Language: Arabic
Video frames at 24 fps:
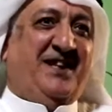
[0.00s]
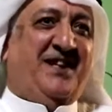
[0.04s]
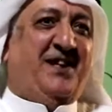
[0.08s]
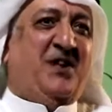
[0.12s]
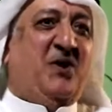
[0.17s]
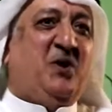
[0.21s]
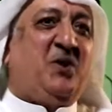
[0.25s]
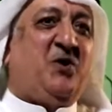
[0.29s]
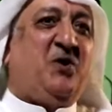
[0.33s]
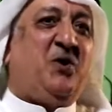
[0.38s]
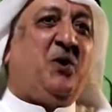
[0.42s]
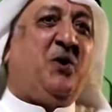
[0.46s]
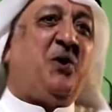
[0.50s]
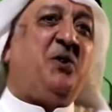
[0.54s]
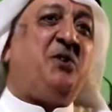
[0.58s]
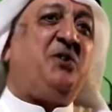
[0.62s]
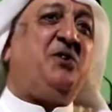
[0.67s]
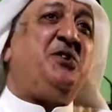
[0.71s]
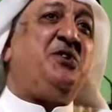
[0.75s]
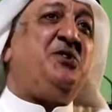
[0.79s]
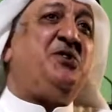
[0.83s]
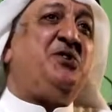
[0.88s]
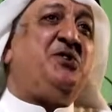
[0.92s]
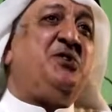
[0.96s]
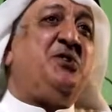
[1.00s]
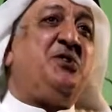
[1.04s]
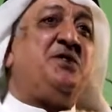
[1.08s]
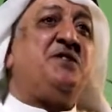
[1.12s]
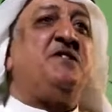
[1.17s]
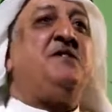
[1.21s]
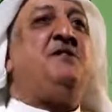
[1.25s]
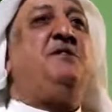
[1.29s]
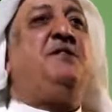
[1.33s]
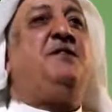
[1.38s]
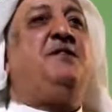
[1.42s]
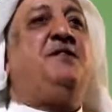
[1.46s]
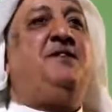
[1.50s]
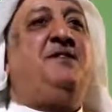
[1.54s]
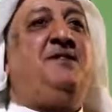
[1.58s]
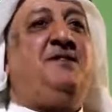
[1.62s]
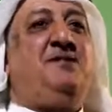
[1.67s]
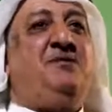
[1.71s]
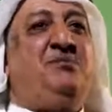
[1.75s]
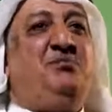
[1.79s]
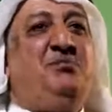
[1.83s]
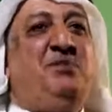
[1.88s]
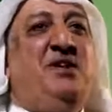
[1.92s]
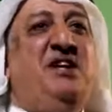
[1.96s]
الكود جزء
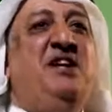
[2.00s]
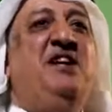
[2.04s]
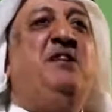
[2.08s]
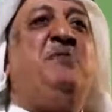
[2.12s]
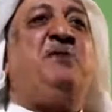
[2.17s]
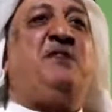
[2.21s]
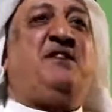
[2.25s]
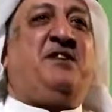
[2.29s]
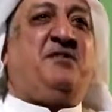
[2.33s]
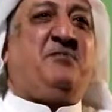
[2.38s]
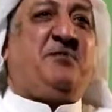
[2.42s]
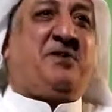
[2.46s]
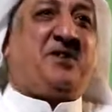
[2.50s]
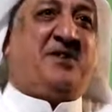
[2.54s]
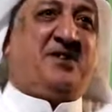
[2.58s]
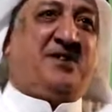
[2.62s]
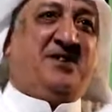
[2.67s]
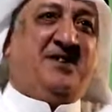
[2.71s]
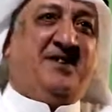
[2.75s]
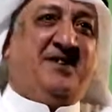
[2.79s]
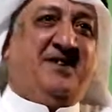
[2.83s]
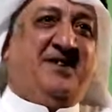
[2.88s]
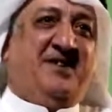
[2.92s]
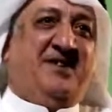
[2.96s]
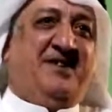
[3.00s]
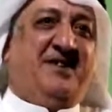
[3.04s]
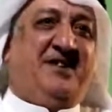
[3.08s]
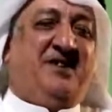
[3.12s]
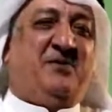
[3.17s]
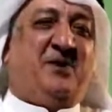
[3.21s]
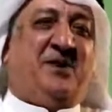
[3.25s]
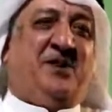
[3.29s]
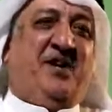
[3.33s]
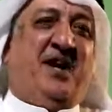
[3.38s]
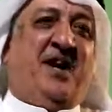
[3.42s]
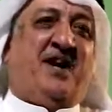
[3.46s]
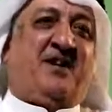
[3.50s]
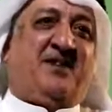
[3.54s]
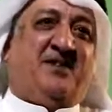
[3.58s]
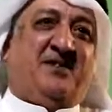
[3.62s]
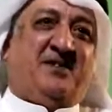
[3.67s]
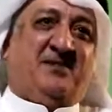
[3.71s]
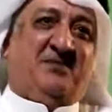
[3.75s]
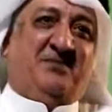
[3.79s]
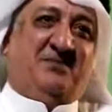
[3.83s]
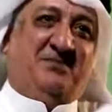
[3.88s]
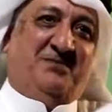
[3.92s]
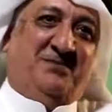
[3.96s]
من لعبة البرج اللي هو
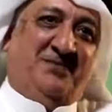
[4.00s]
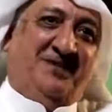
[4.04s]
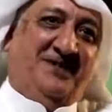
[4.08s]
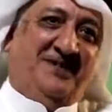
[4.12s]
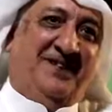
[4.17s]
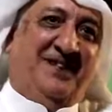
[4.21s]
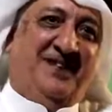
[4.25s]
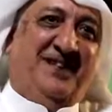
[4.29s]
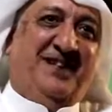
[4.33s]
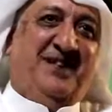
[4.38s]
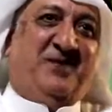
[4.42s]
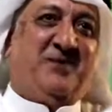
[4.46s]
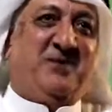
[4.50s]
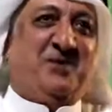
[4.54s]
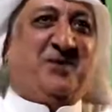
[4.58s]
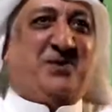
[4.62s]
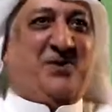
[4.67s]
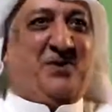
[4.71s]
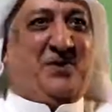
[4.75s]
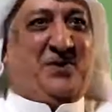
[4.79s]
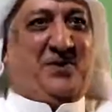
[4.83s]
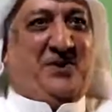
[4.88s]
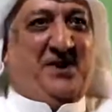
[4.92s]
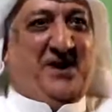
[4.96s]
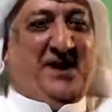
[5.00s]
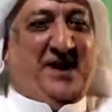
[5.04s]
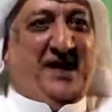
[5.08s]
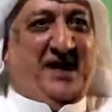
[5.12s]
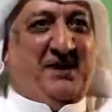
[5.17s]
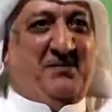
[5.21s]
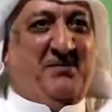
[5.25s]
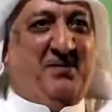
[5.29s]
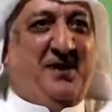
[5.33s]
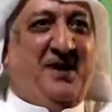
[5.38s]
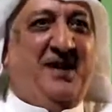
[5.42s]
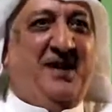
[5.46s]
تحكم وشلون تلعب